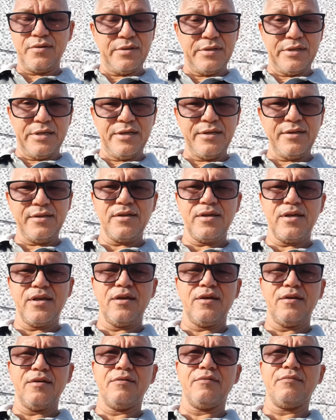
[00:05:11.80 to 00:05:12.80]
Hã?
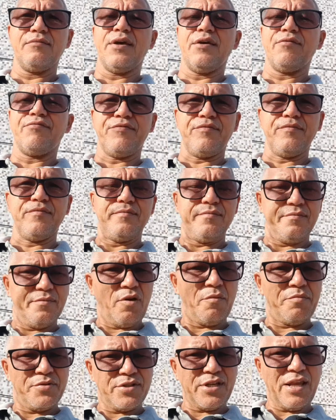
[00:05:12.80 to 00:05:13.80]

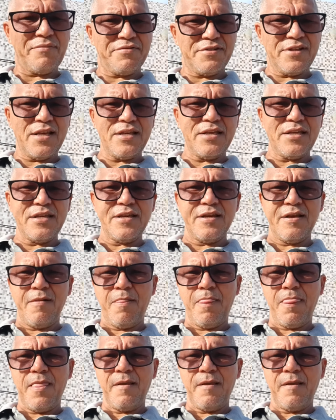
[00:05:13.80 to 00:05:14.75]
Observe isso aí.